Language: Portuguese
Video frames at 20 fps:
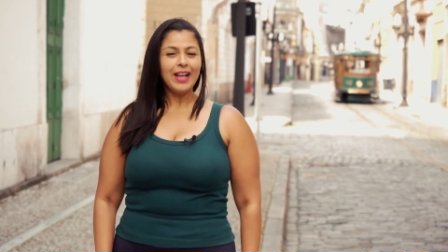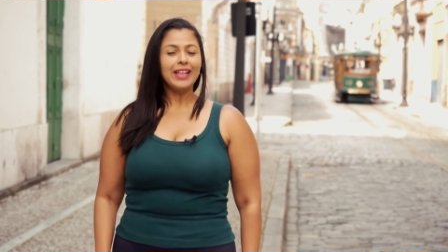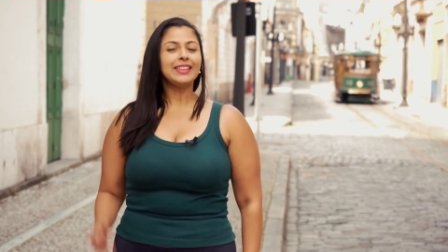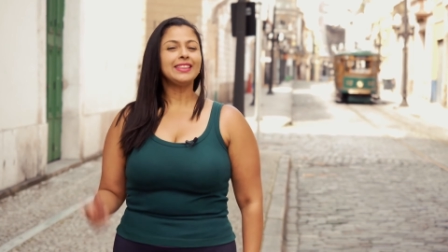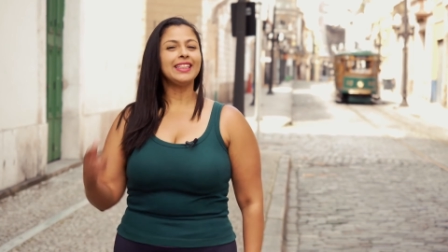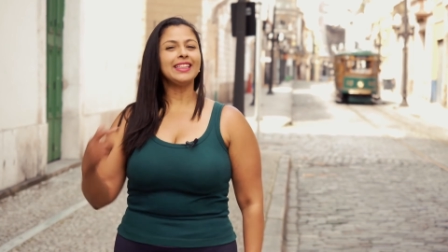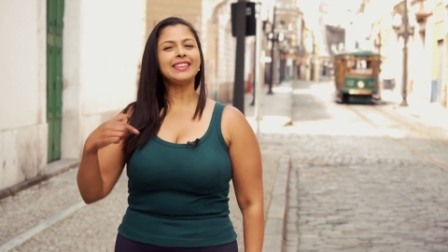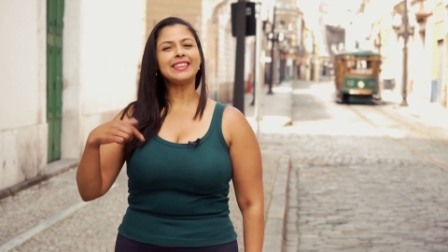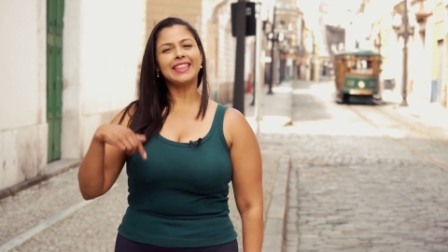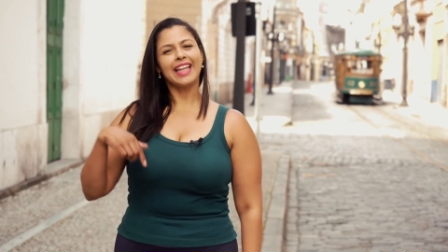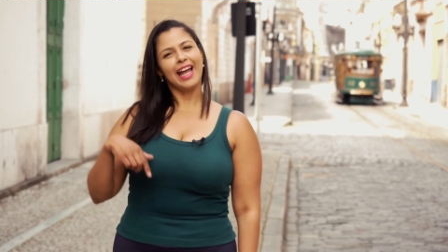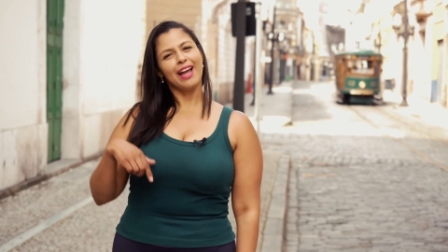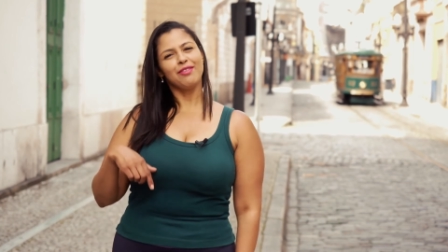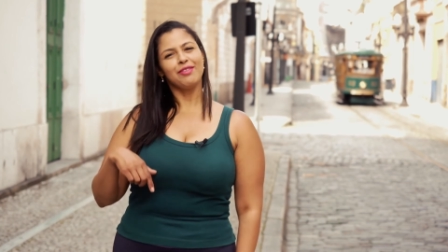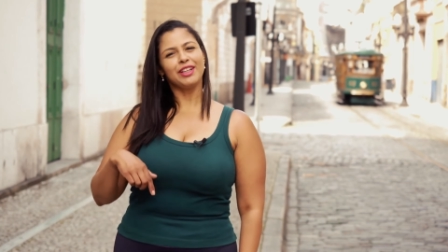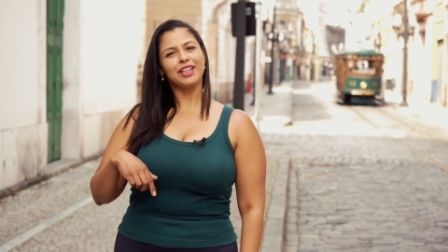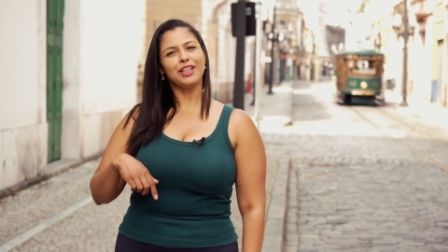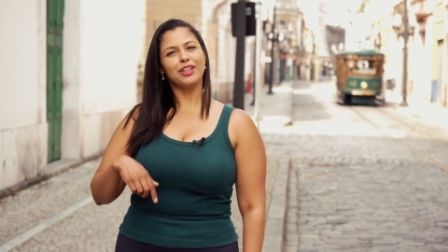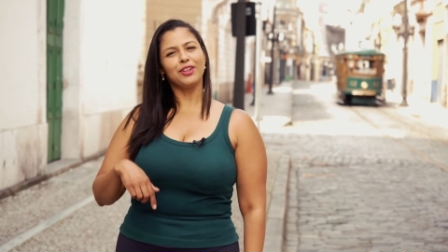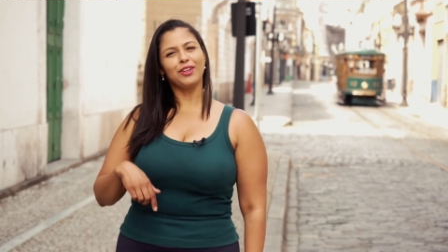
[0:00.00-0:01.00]
se inscreve
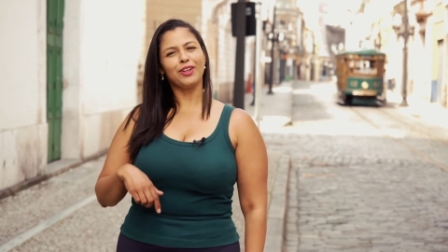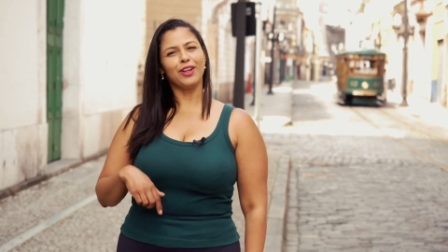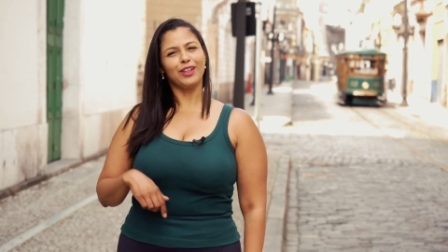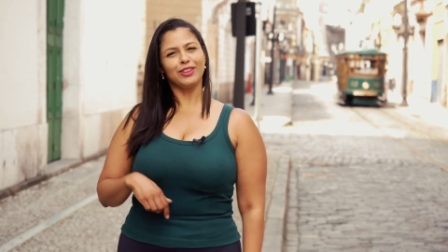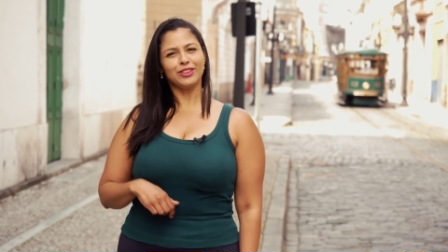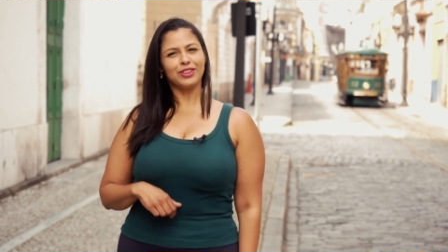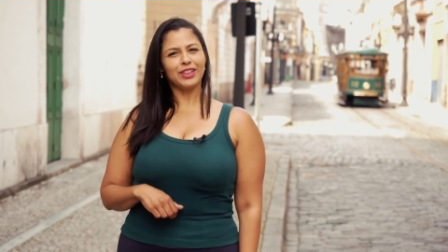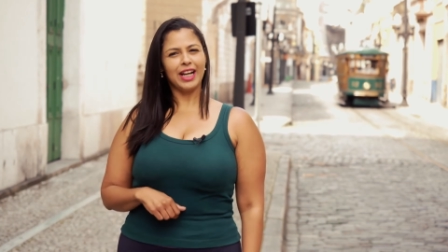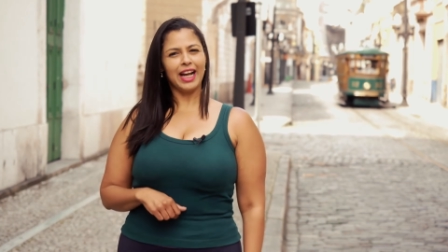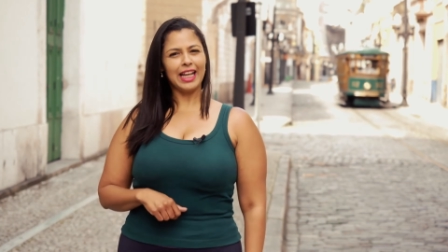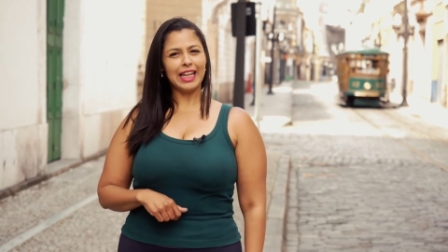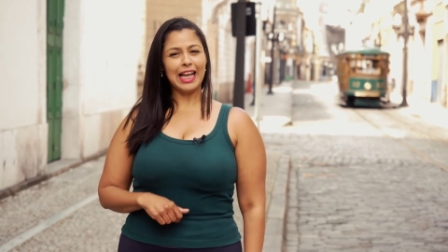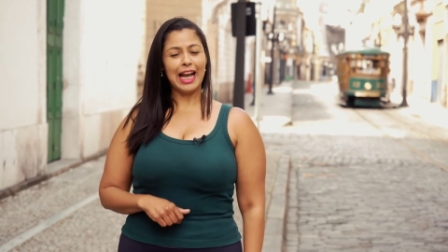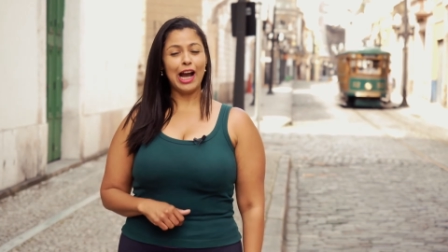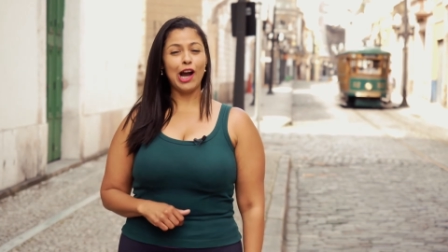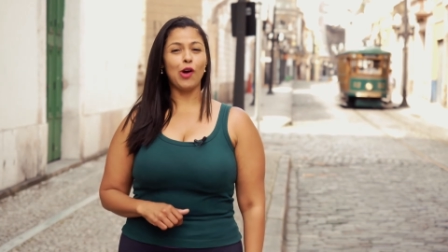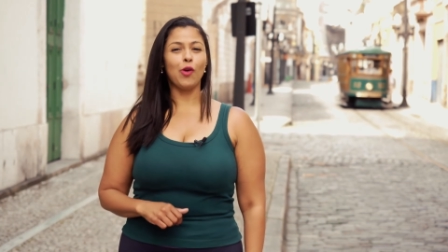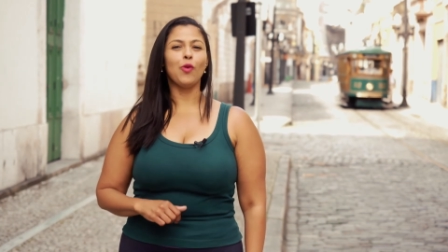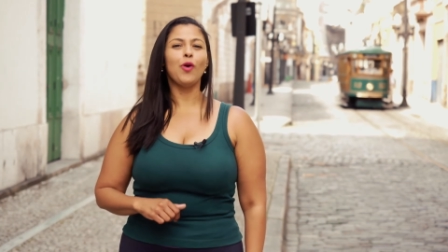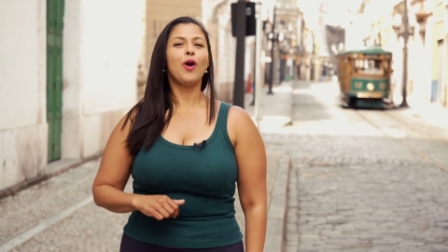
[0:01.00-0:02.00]
aqui no nosso
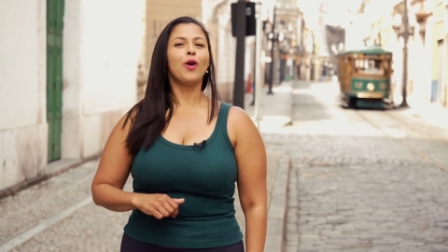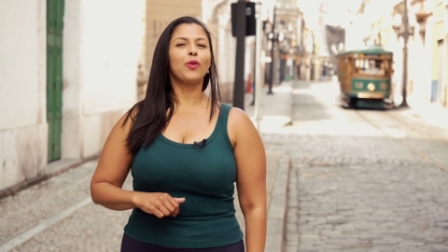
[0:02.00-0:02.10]
canal,